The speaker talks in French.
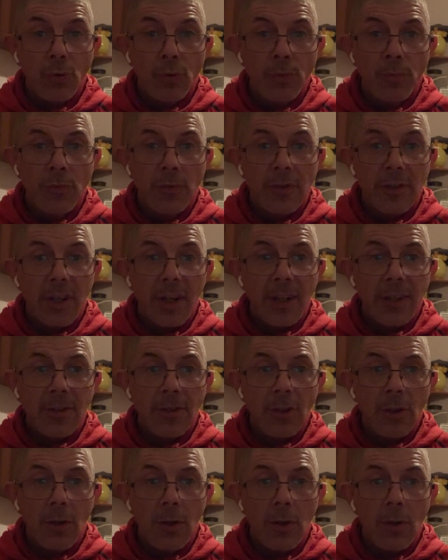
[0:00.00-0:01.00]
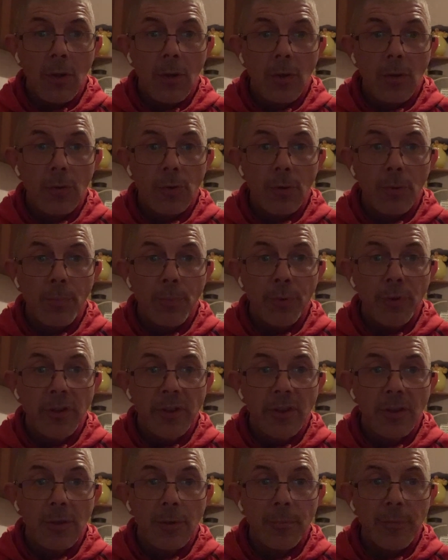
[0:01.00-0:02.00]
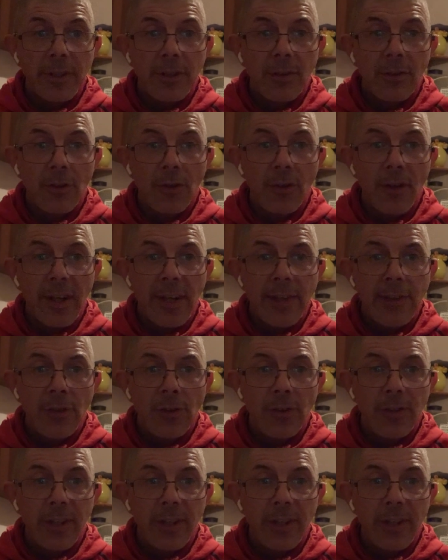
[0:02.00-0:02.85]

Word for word: tout le monde attend depuis maintenant un an